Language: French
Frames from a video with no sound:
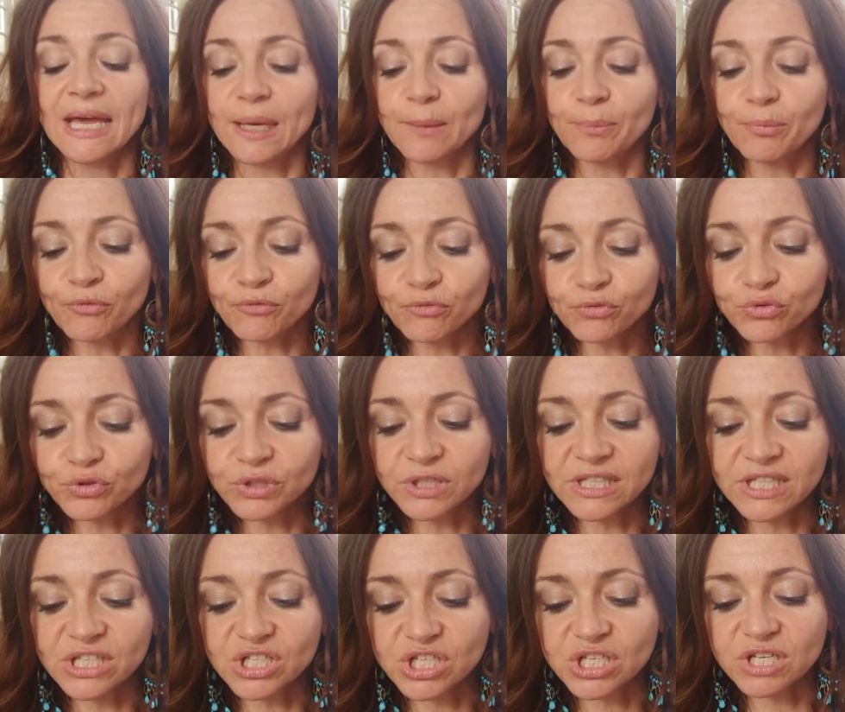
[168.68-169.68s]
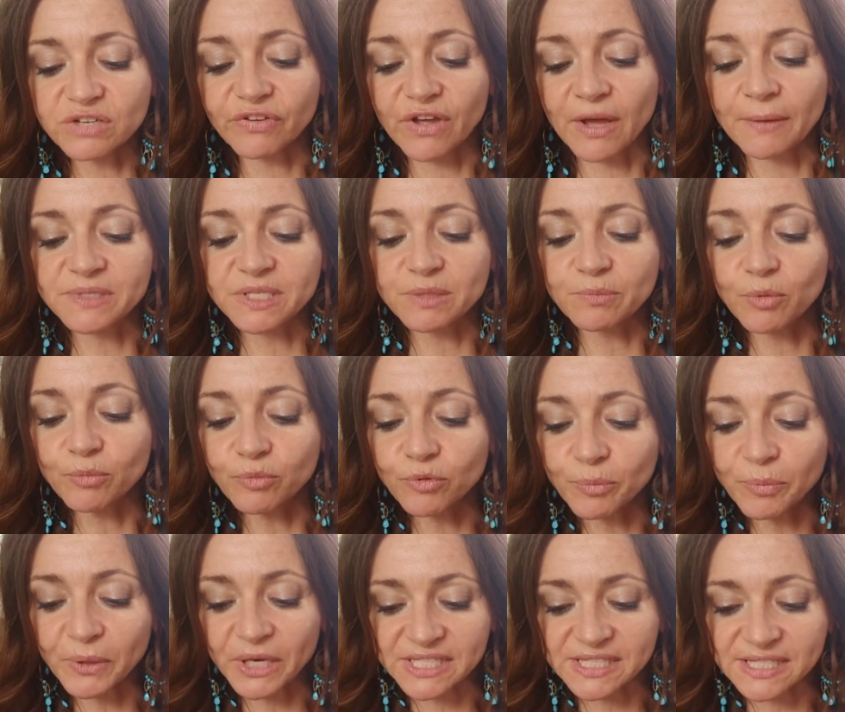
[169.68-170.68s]
Et pour vous donner des chiffres un petit peu
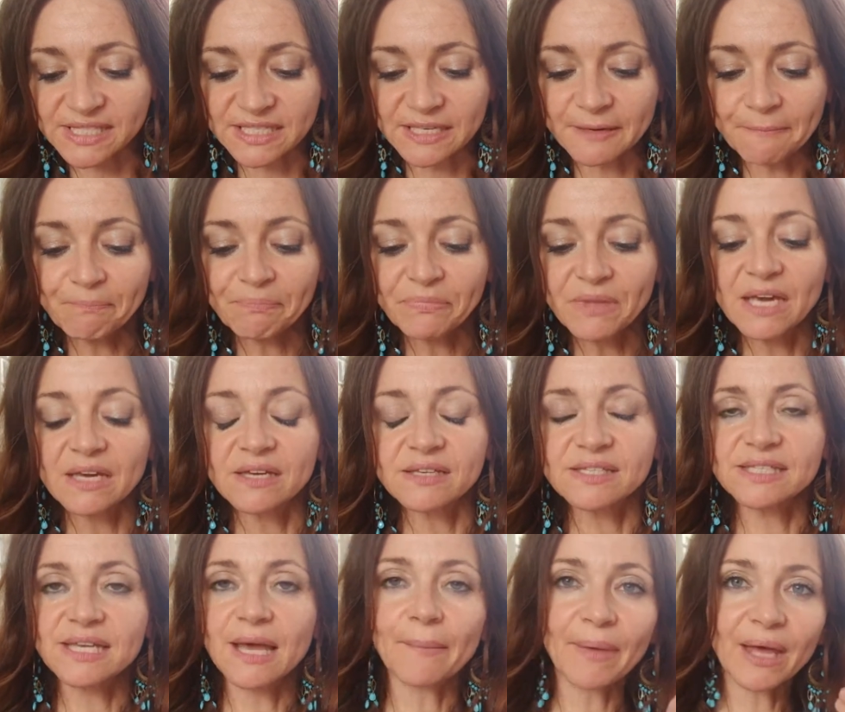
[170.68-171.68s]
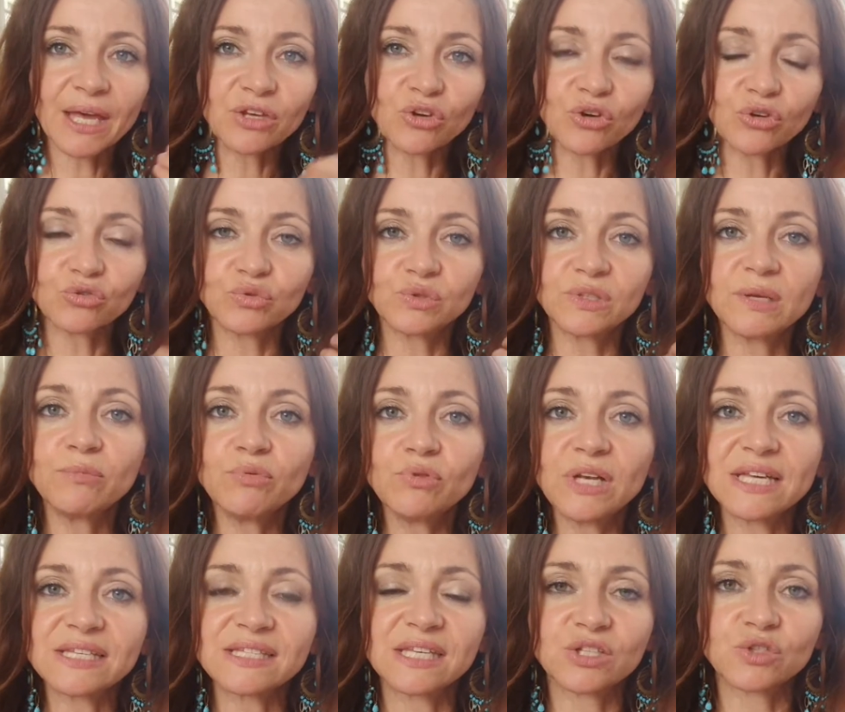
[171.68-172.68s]
plus précis, c'est un marqueur du début
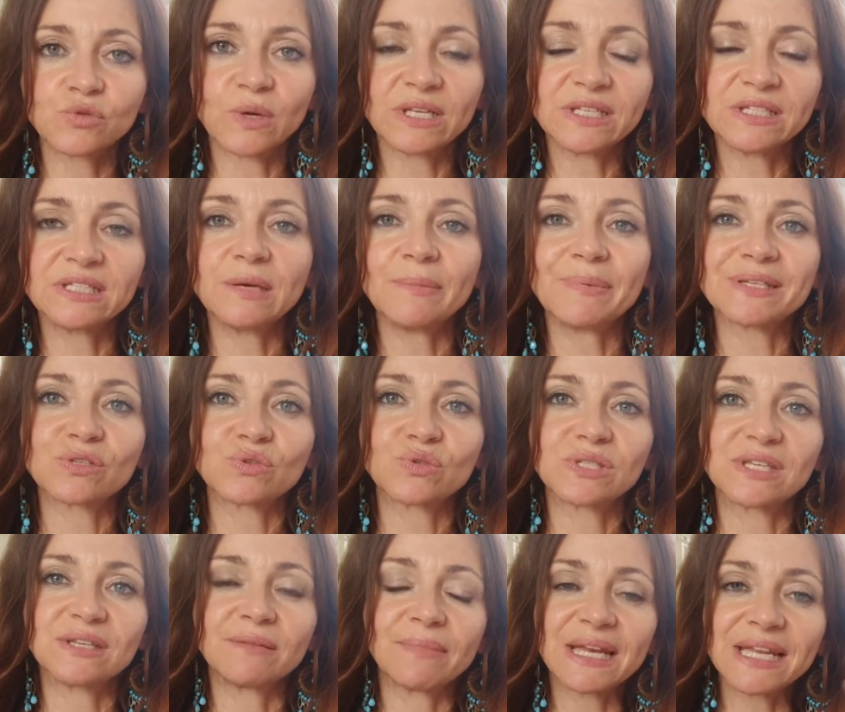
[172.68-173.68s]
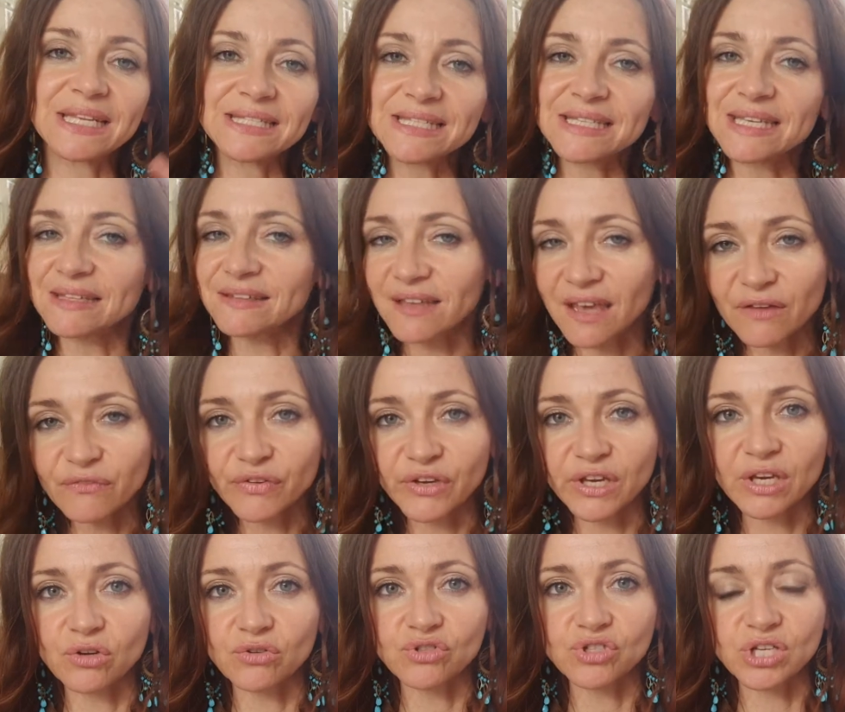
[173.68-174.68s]
de la sexualité parce que c'est une maladie qui est très
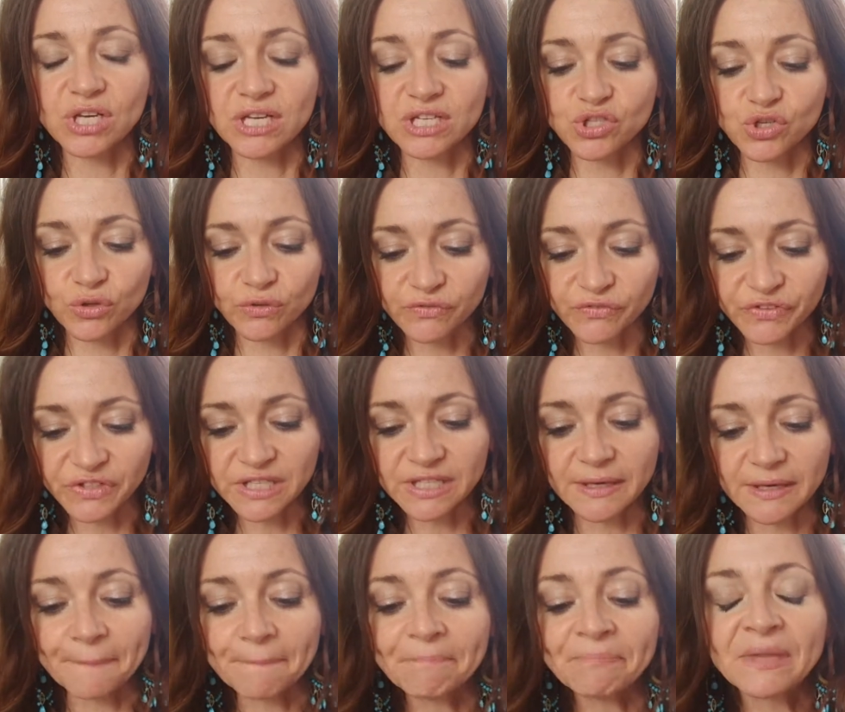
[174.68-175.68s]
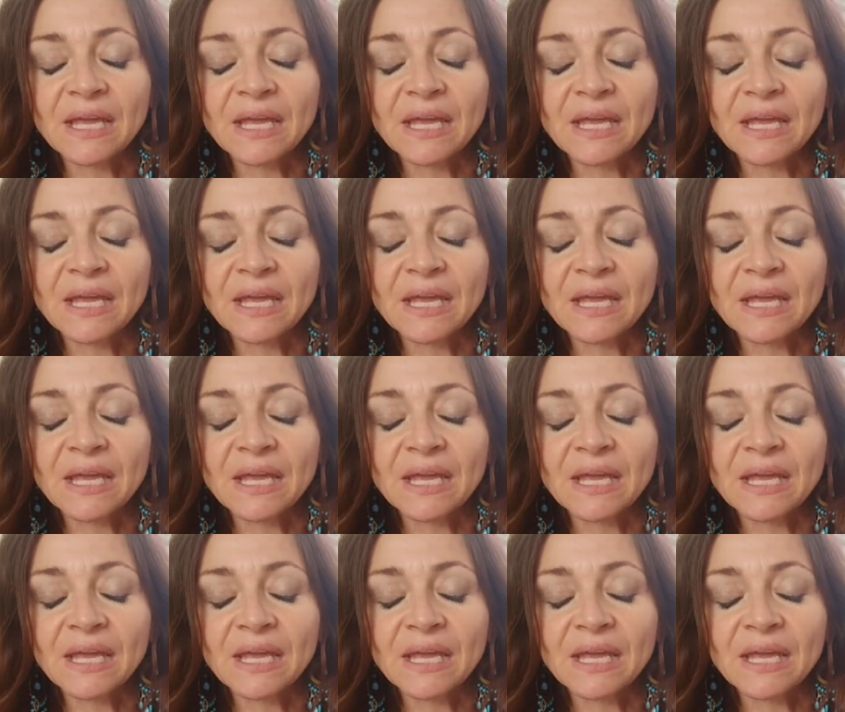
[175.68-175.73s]
fréquente chez les jeunes filles.